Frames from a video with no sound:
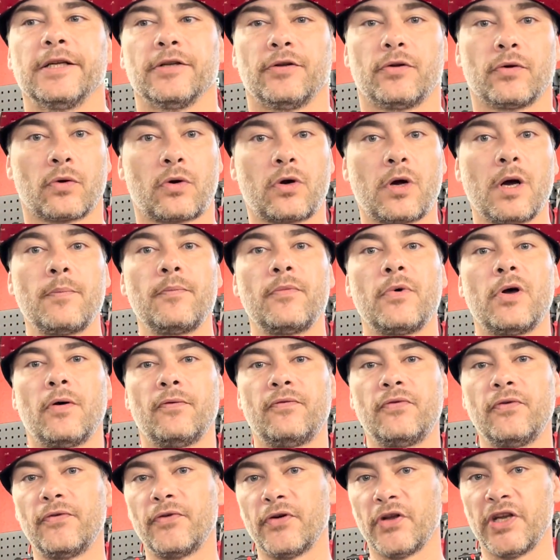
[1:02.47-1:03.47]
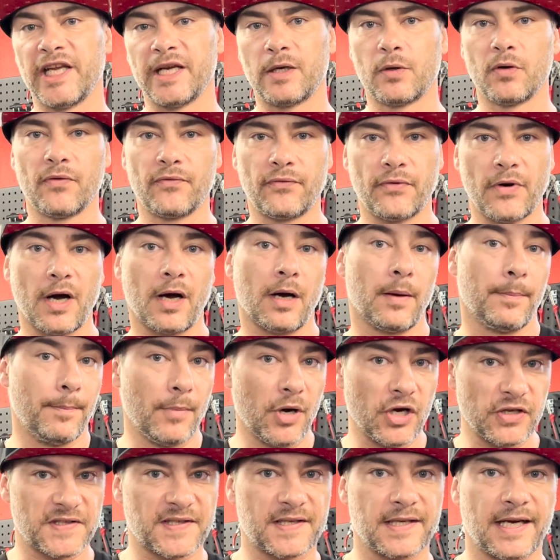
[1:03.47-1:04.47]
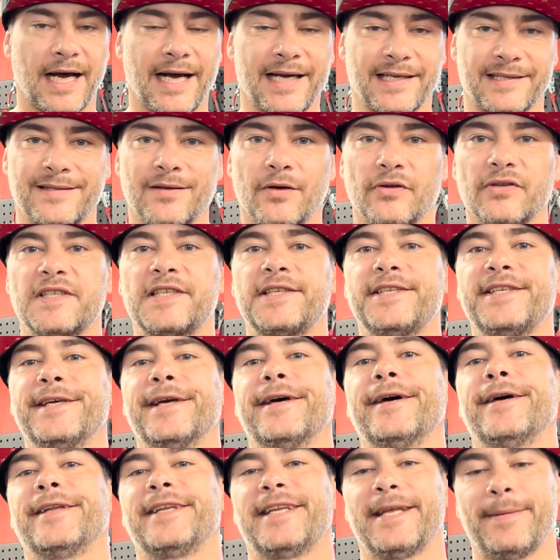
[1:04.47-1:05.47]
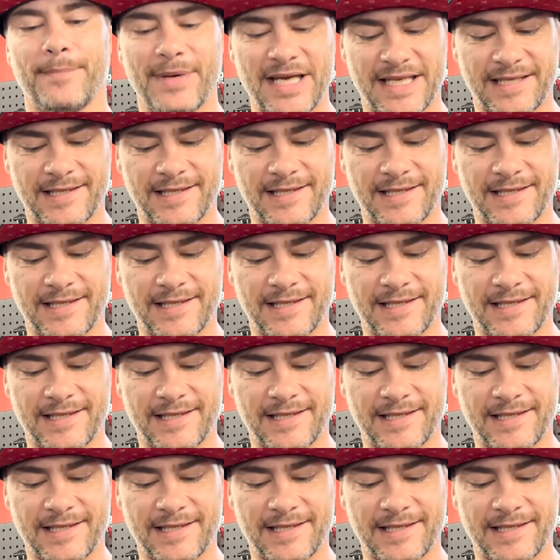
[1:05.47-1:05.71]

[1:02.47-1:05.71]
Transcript: Donc comme vous venez de le voir, Most a sorti euh, des mètres